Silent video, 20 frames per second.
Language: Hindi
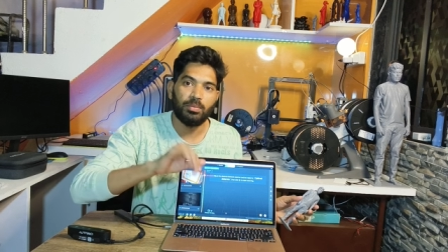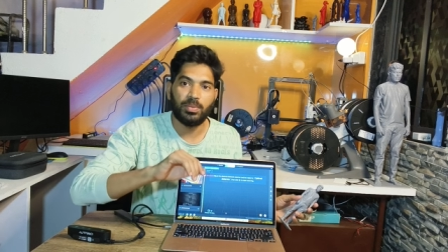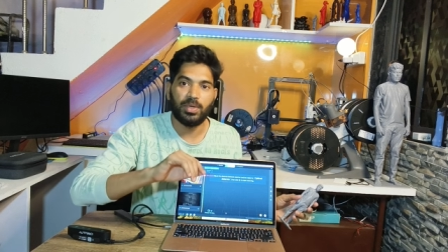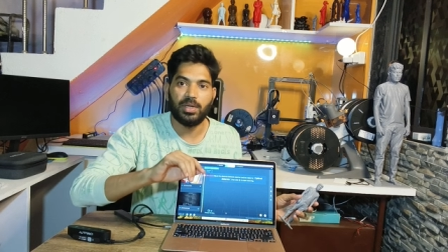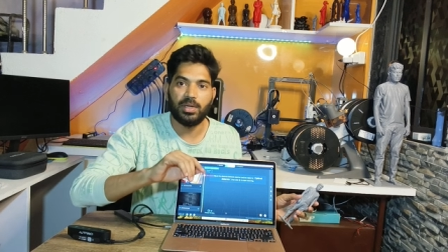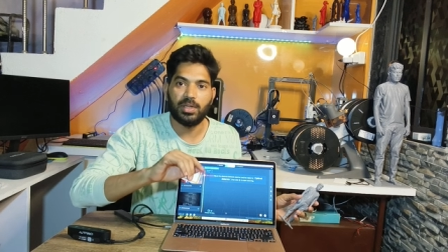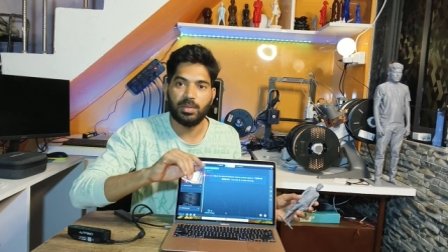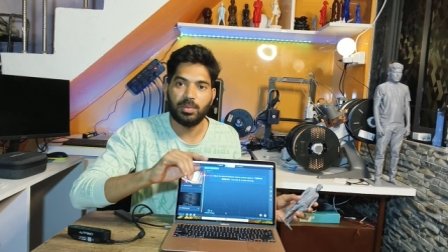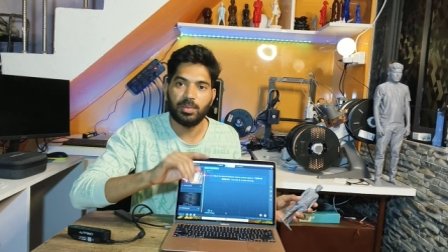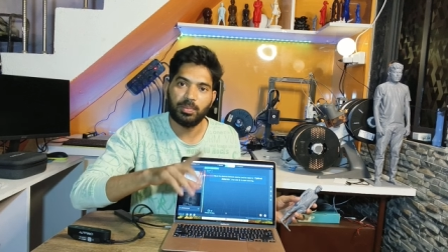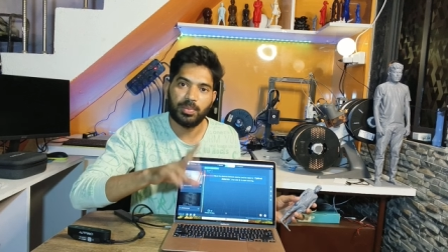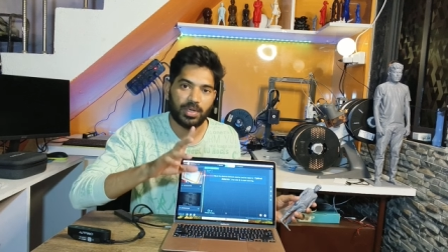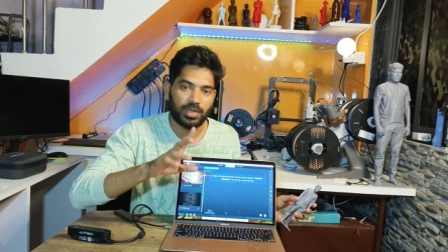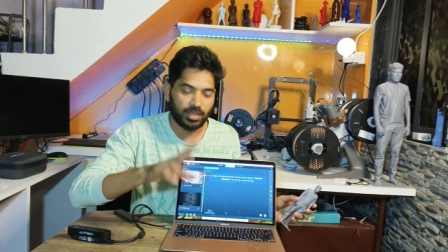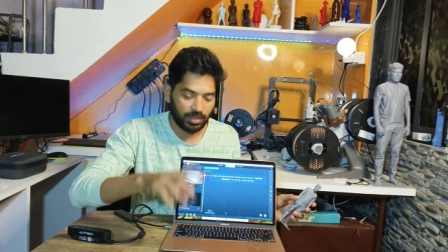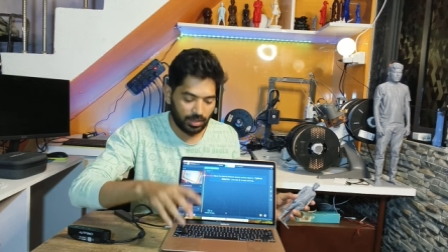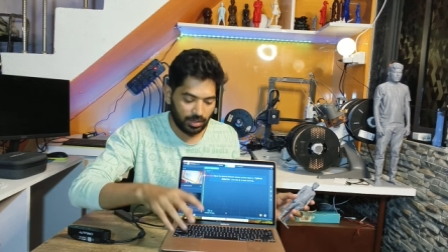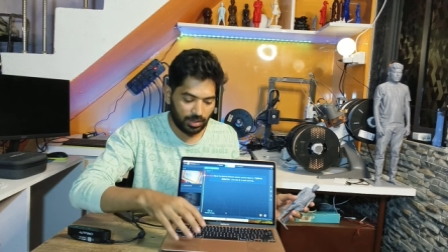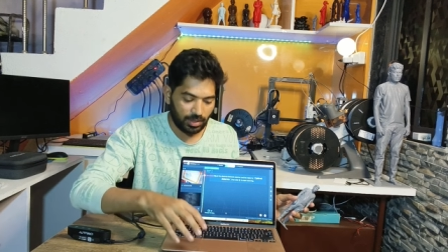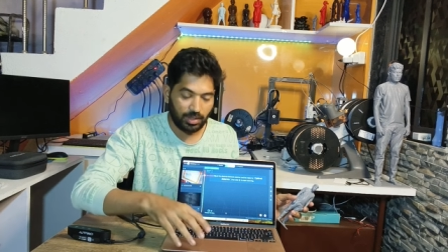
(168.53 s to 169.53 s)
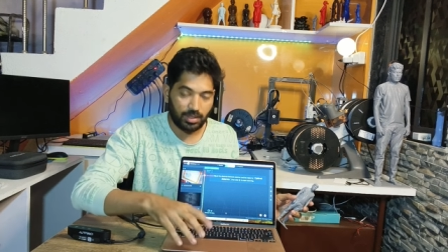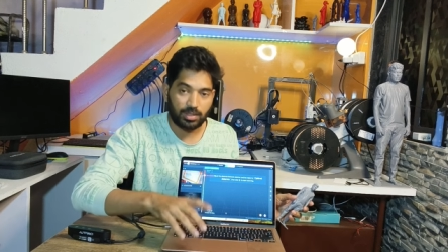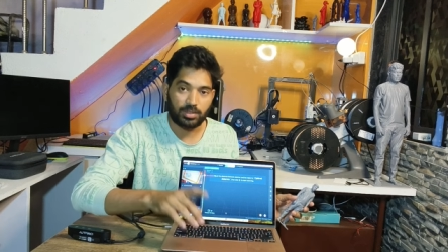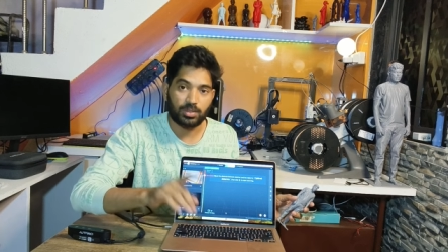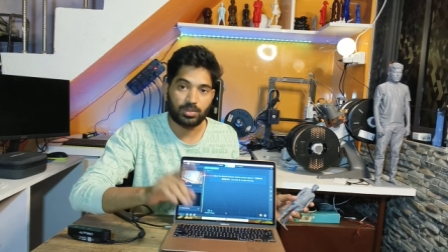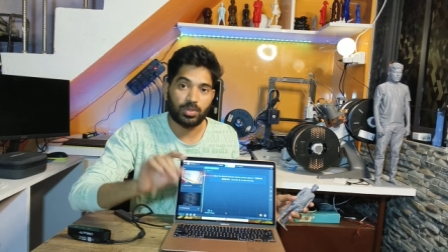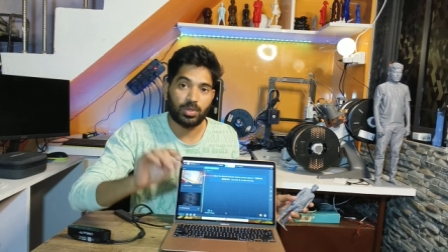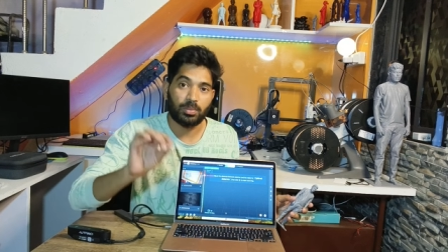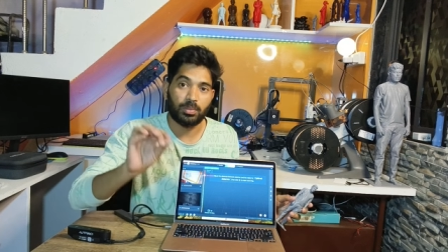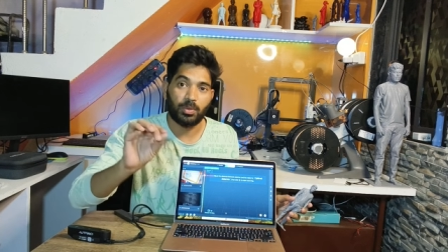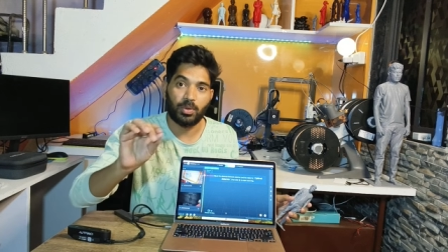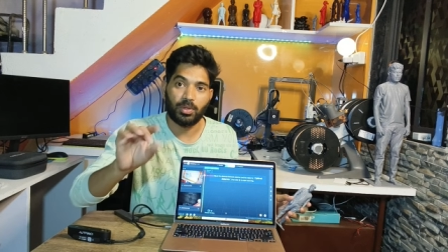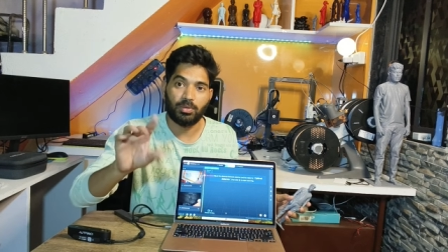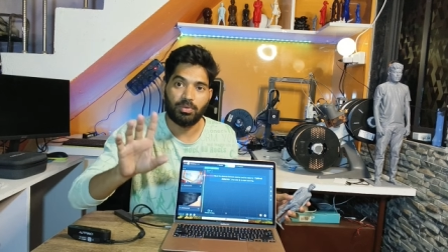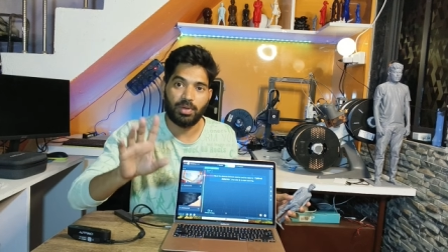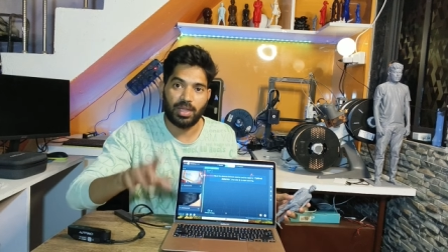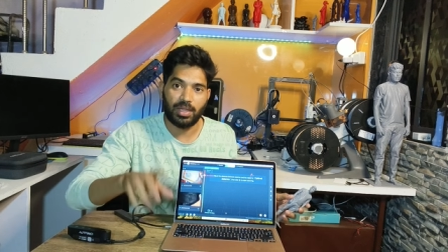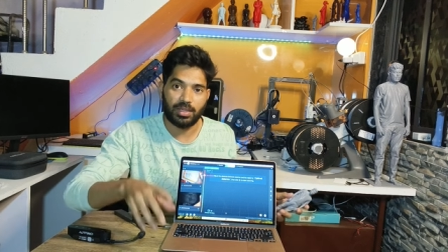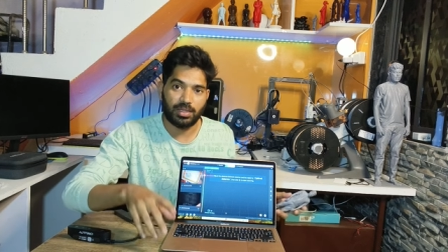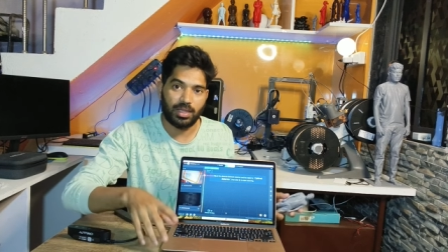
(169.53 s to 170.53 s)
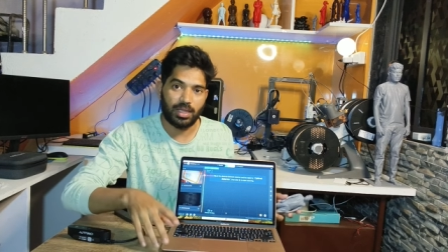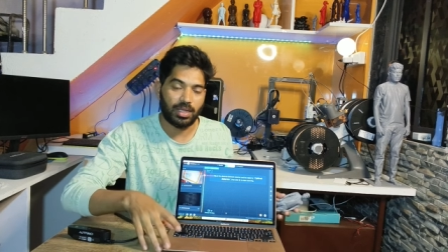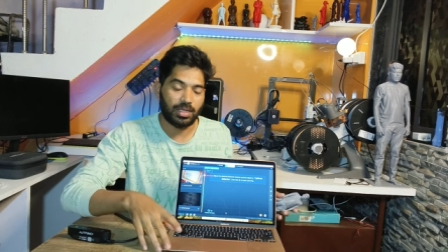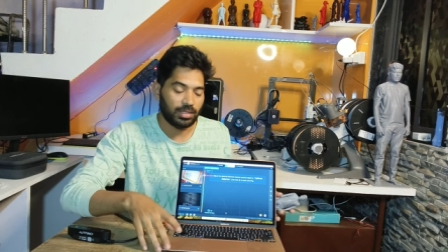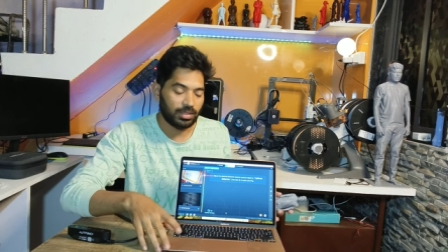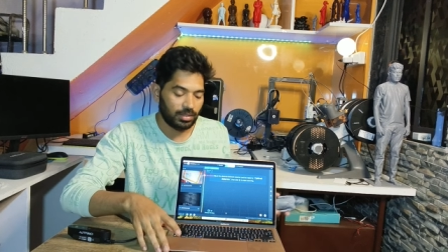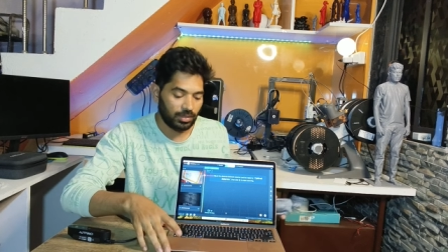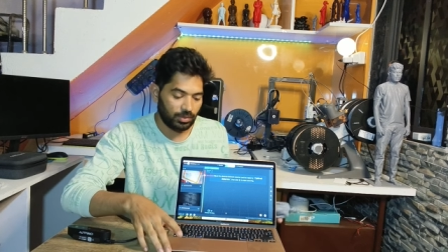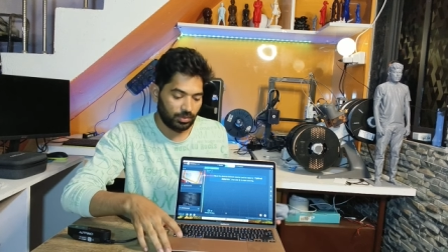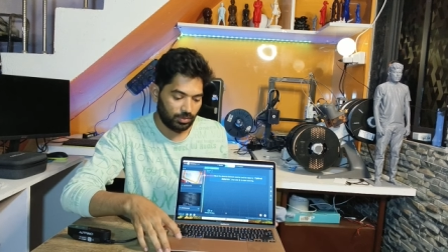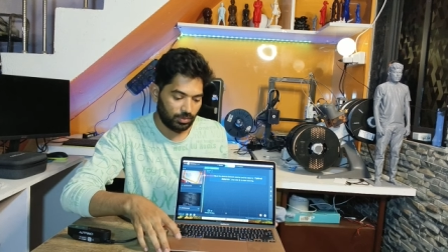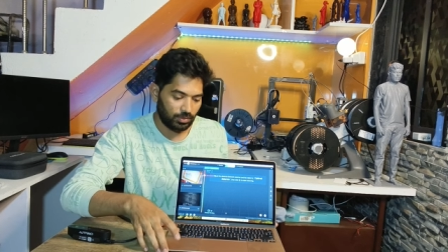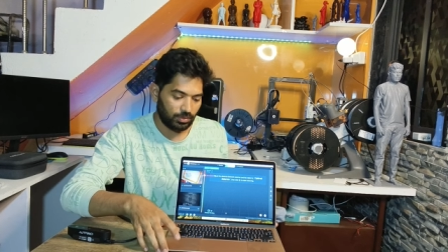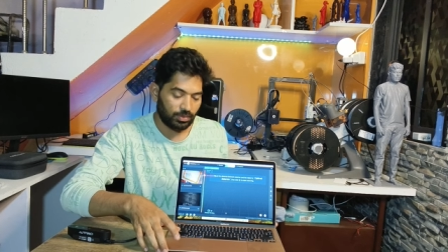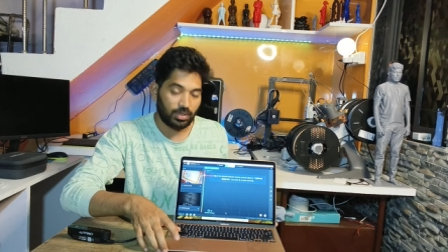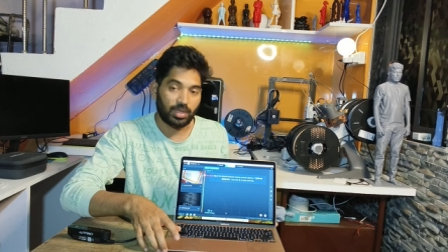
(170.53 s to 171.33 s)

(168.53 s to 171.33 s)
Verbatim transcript: प्रिंटर में प्रिंट करेंगे तो आपको एक फाइल दिखा देता हूँ